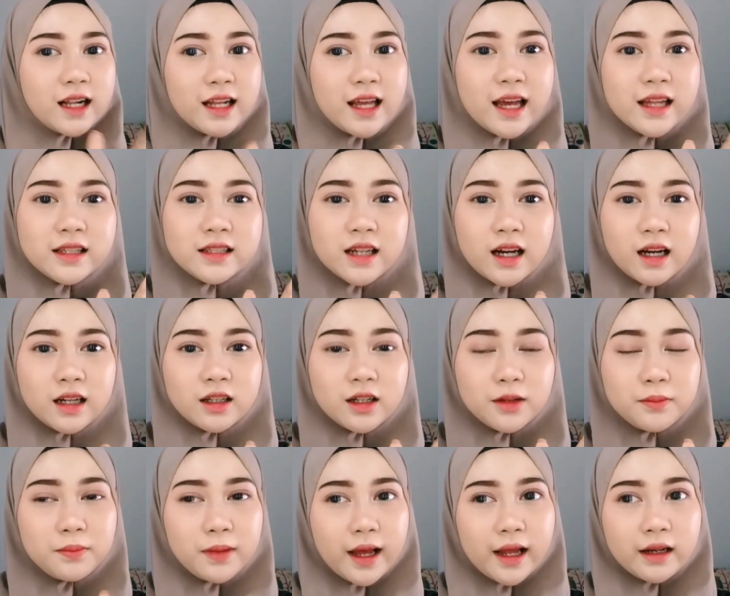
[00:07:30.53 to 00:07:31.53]
kalian
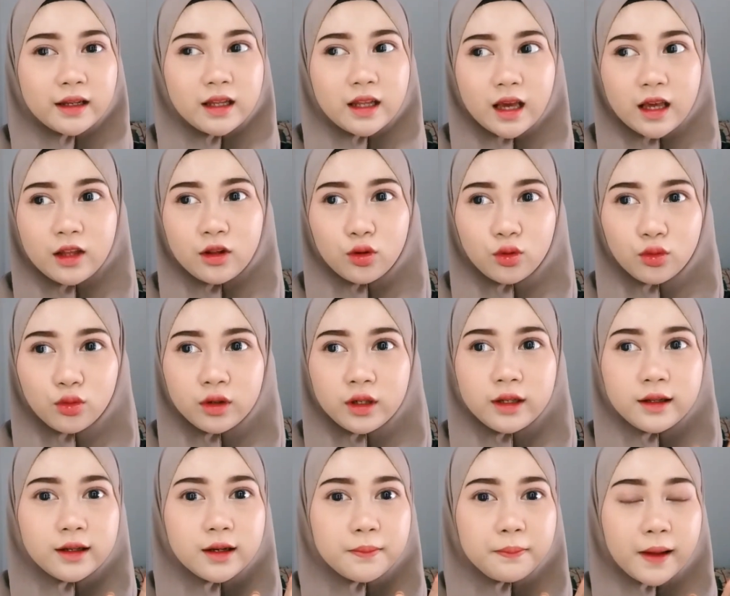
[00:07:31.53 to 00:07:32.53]
jangan ngeblendnya
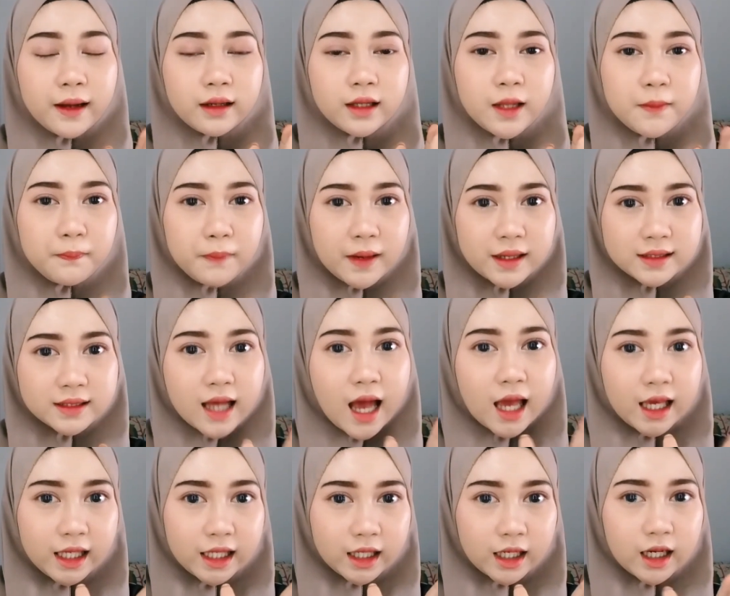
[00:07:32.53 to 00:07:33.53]
itu di depan
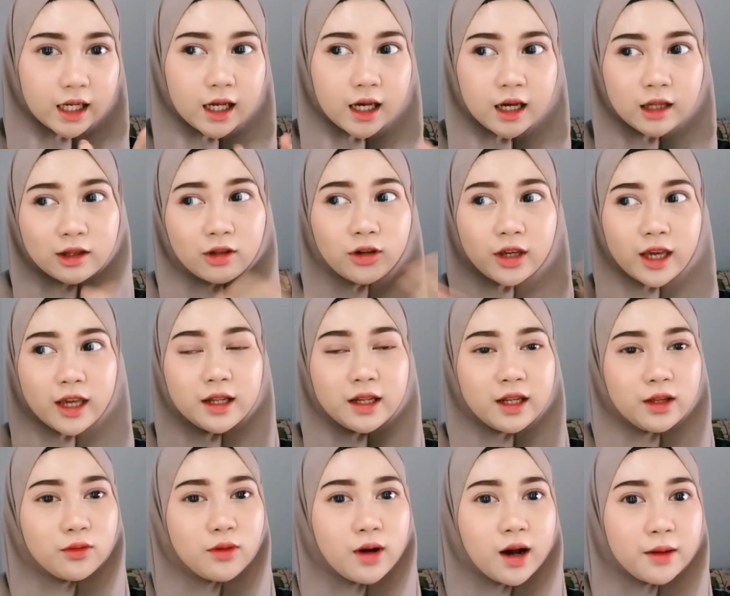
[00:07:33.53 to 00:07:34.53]
kipas angin atau
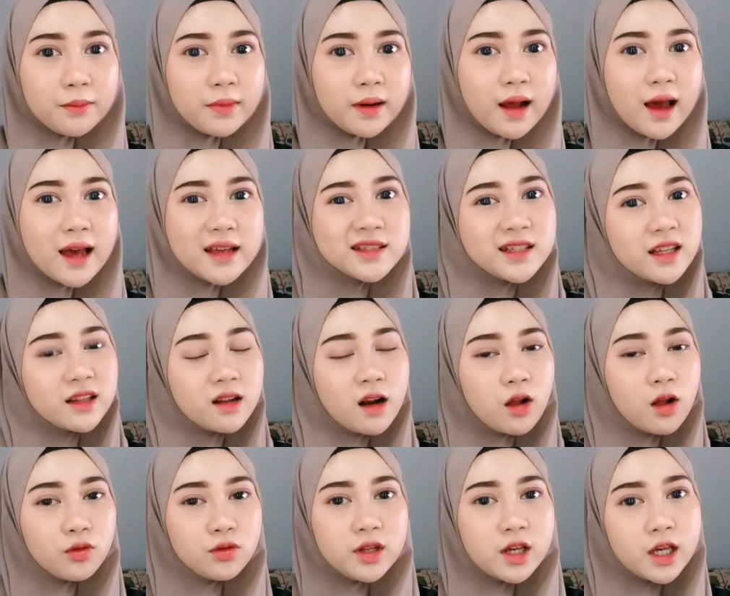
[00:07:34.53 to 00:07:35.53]
kayak di ruangan ber
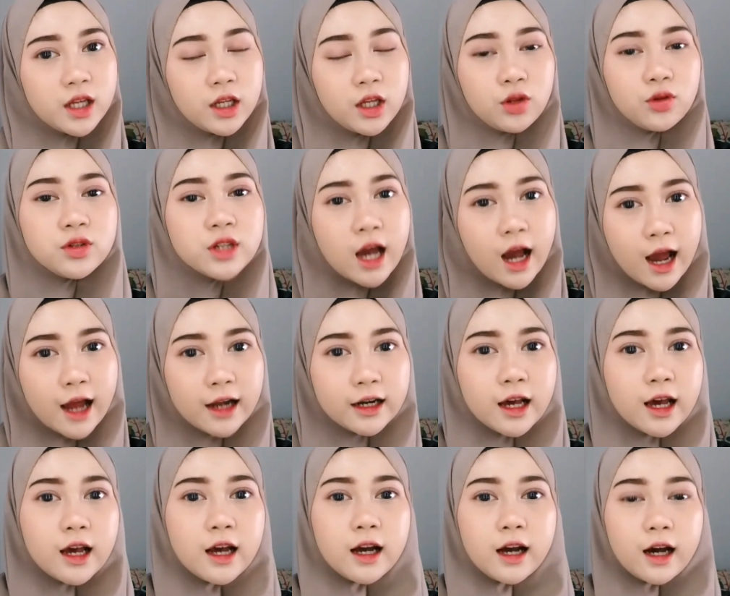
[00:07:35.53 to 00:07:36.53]
AC terlalu dingin gitu
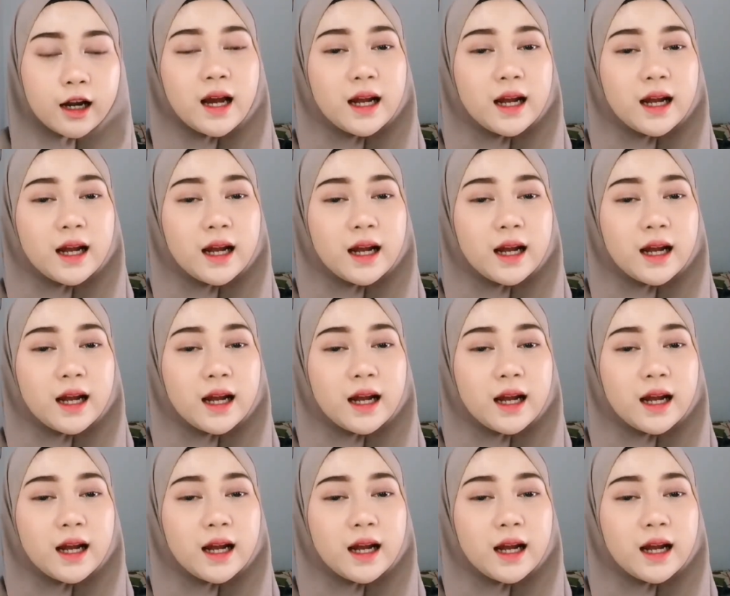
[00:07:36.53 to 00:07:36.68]
jangan